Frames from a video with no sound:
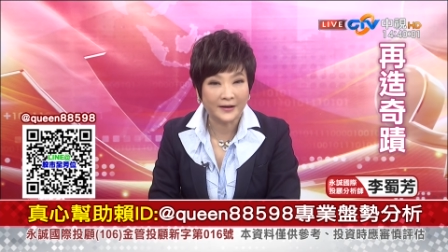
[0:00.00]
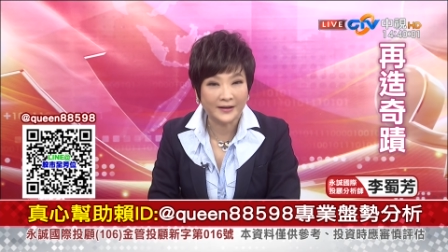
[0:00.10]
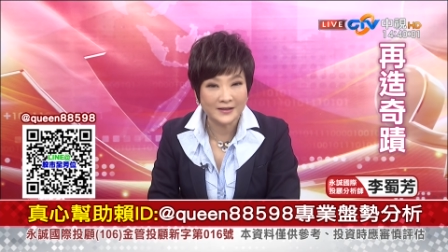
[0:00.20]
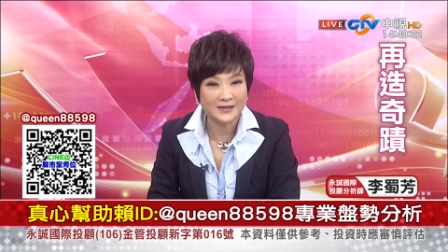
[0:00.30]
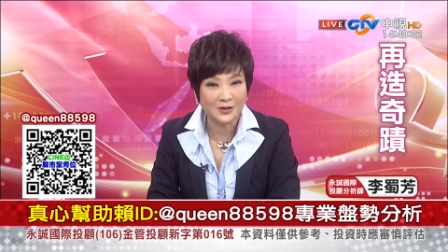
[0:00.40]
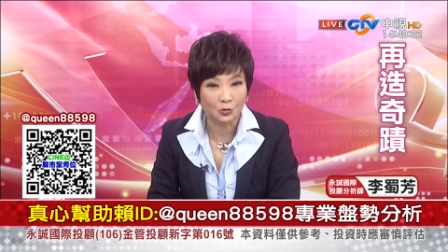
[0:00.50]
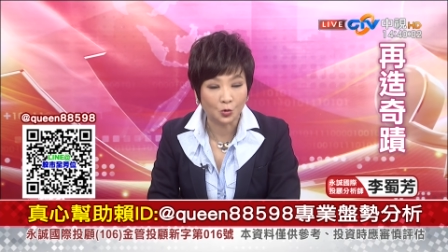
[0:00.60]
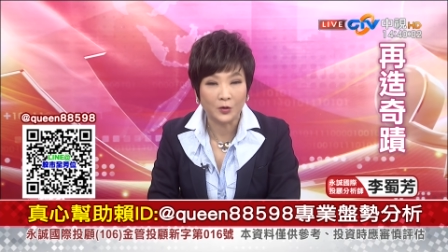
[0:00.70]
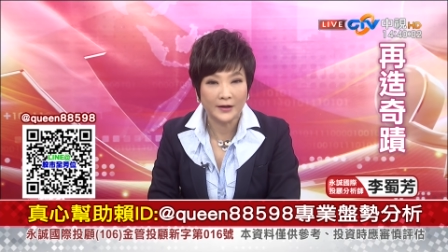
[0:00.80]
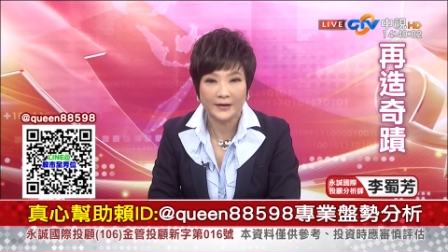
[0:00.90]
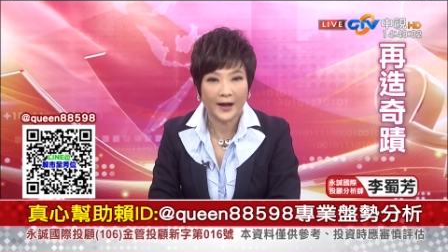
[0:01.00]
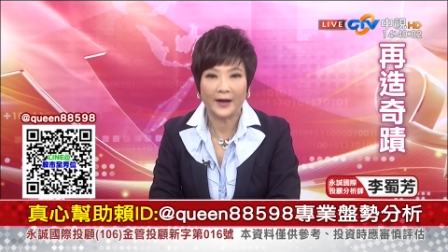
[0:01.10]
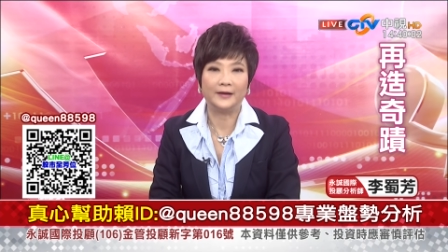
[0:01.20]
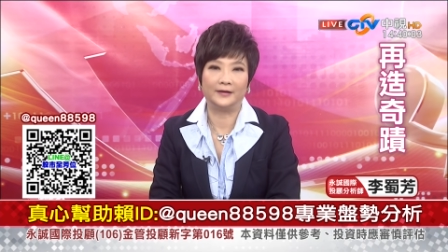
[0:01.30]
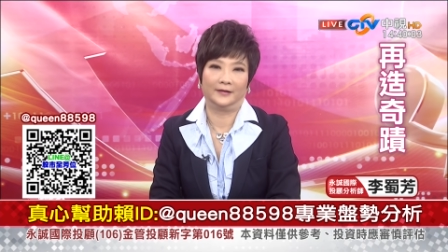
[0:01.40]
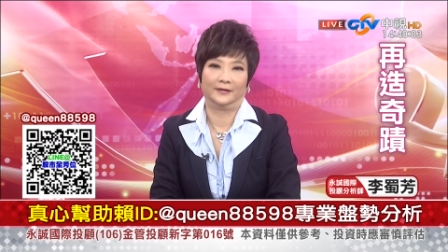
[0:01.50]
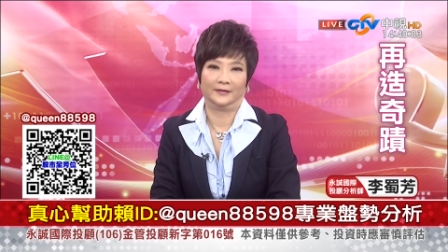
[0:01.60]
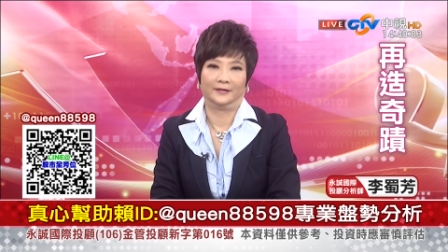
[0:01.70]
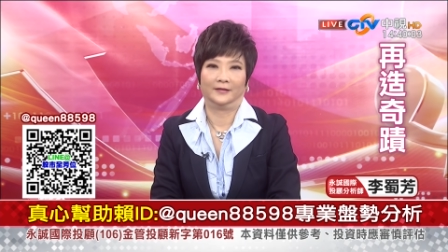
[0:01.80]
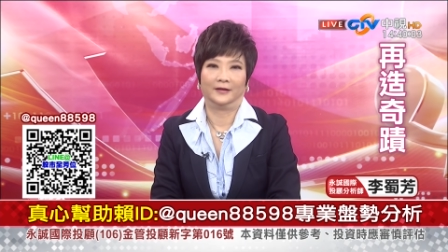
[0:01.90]
科技有多厉害？
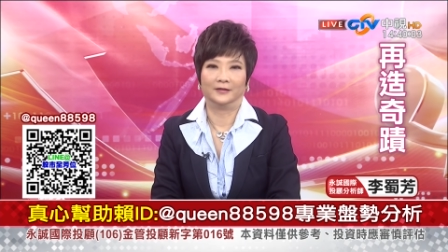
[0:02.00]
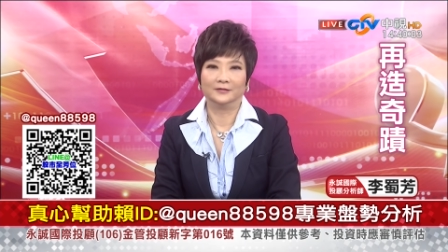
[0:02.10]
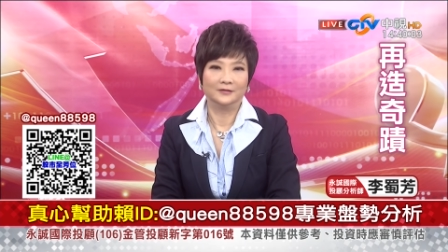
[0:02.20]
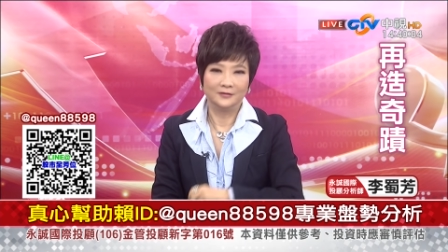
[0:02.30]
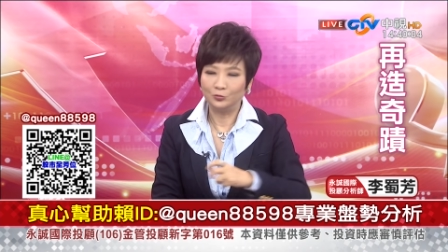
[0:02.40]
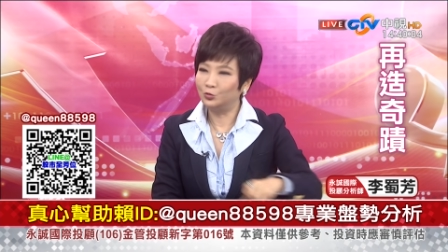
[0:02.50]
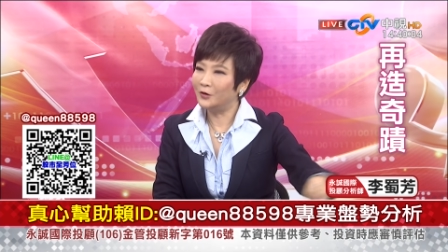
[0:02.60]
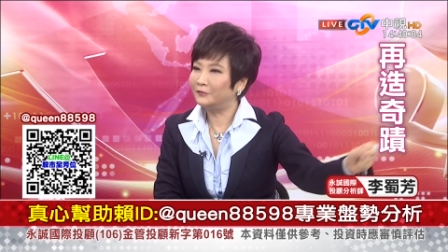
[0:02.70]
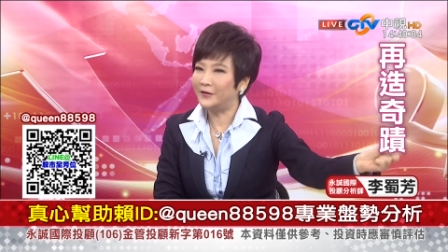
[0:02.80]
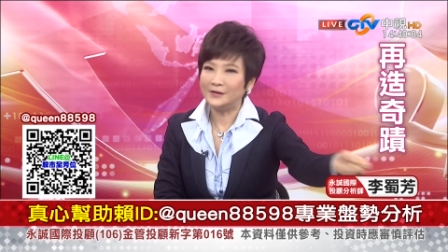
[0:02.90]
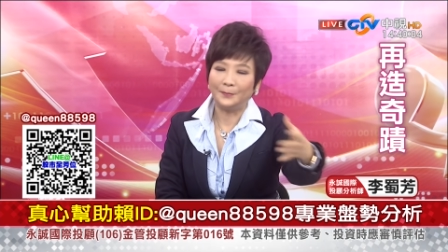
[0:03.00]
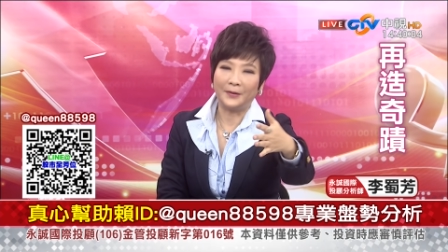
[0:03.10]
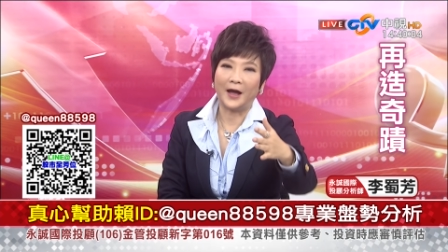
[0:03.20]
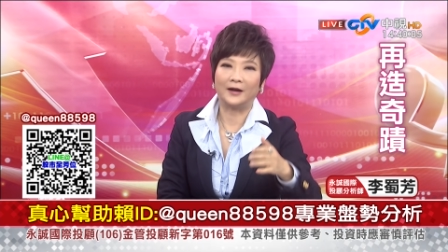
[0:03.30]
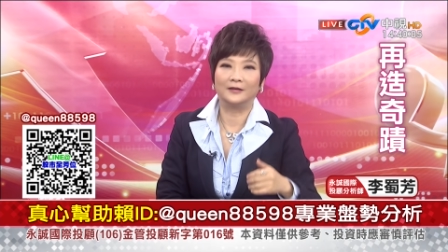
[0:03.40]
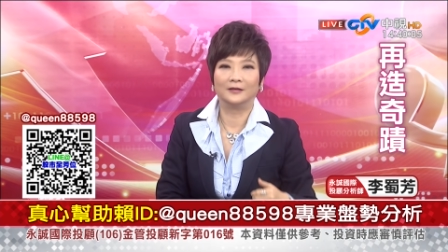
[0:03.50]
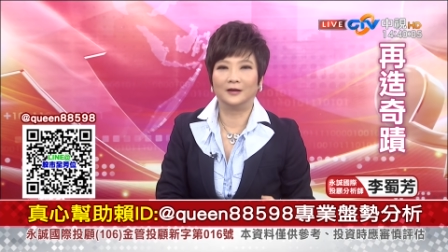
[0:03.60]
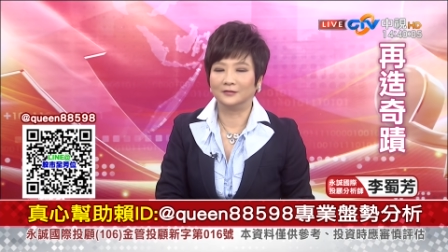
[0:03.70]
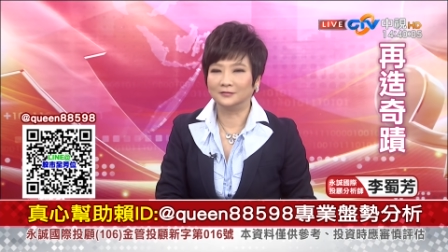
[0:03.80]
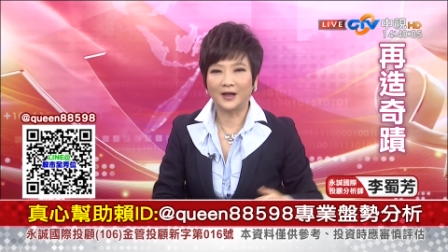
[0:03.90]
无人飞机啪，
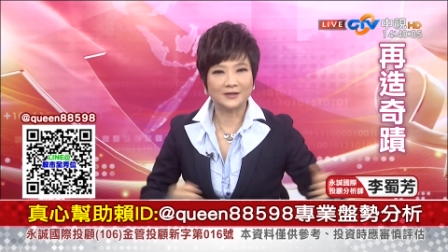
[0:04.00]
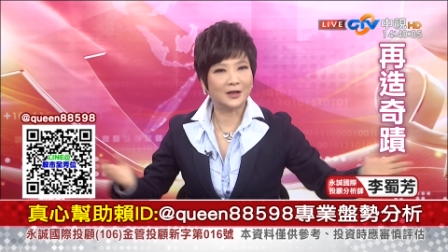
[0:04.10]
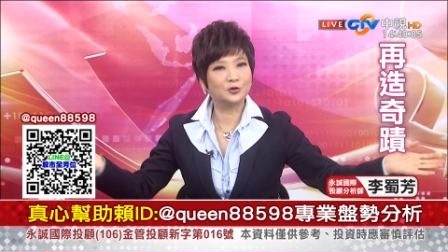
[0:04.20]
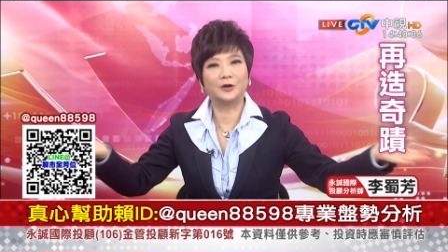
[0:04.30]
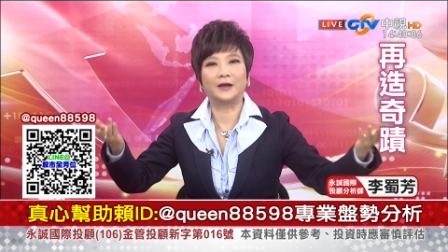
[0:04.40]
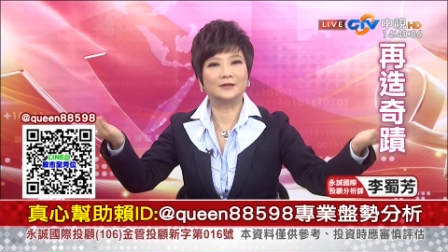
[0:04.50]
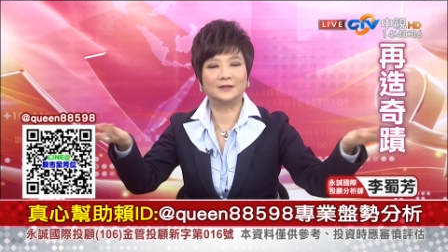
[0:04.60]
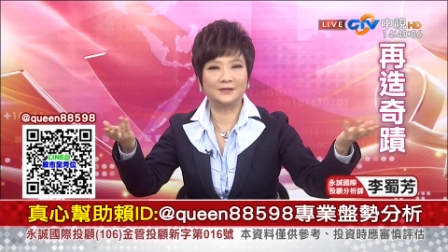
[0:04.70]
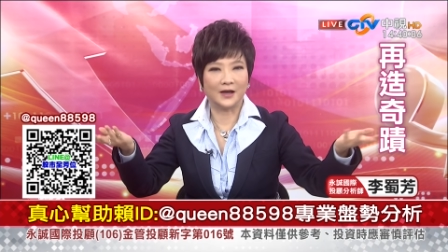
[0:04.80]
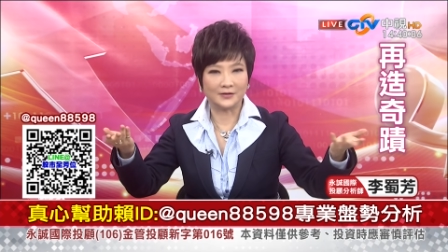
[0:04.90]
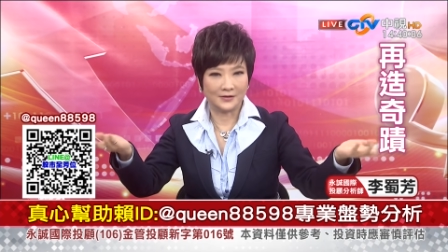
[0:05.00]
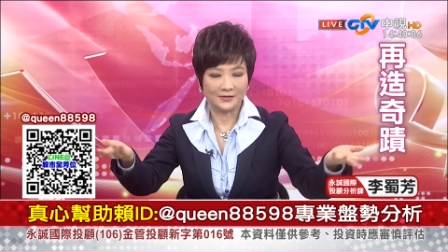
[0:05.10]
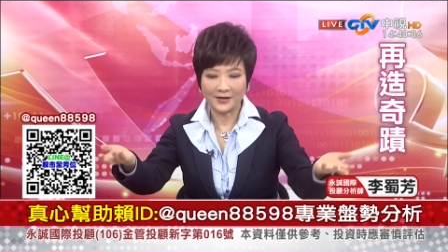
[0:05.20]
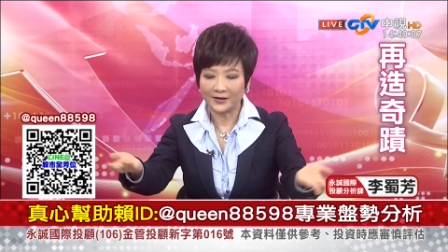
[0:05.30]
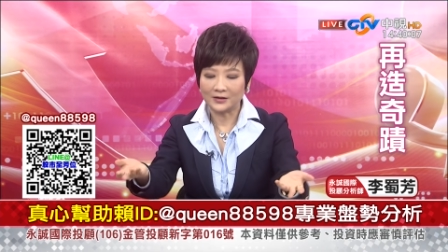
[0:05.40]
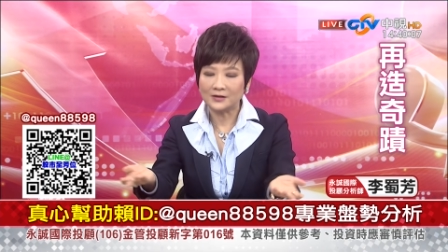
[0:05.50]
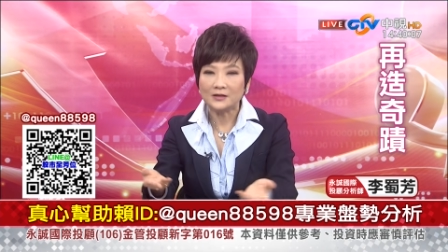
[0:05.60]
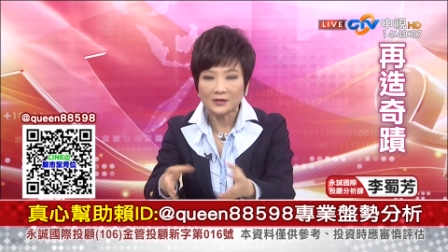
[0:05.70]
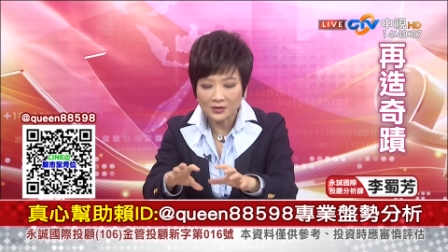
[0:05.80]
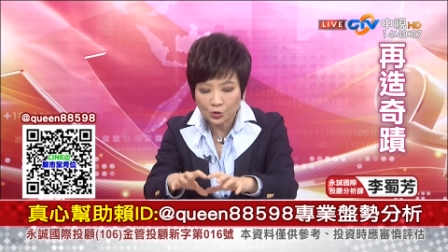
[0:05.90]
好，大家就来这样子，在
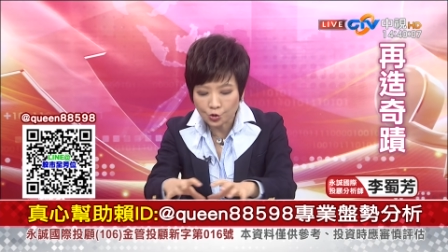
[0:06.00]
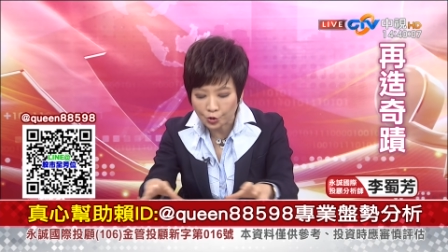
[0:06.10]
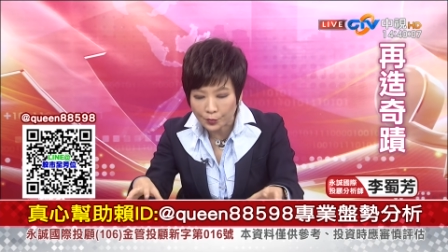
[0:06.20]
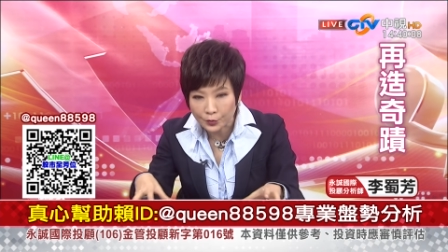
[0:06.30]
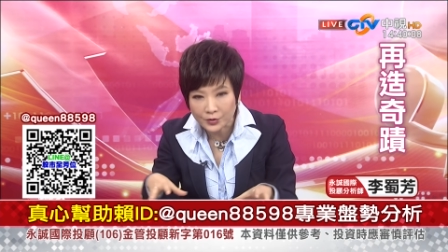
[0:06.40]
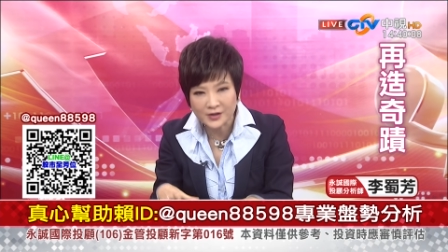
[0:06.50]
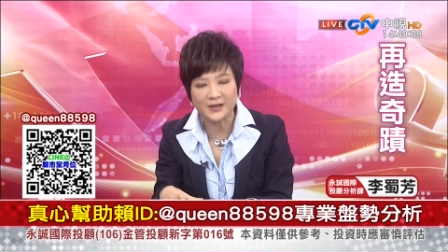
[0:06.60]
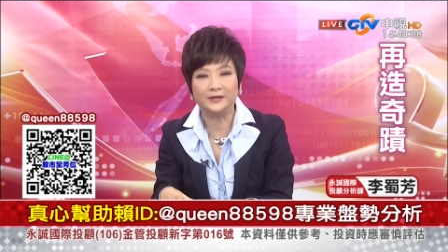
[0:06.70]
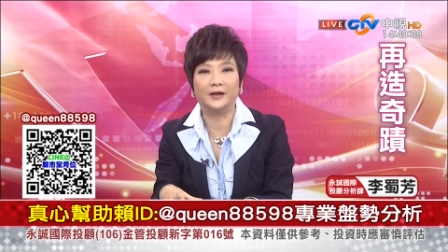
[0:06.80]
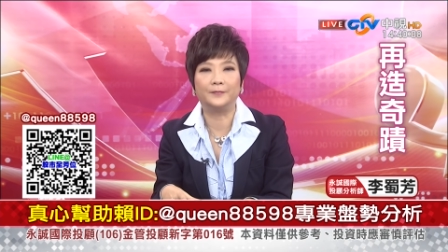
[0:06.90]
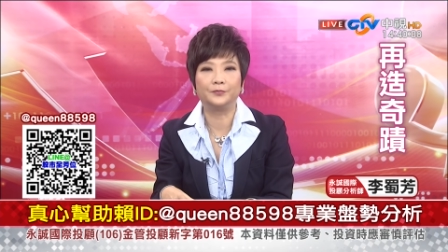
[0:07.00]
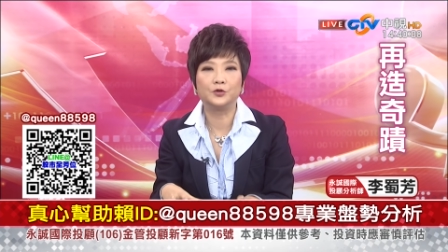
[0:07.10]
局部性的、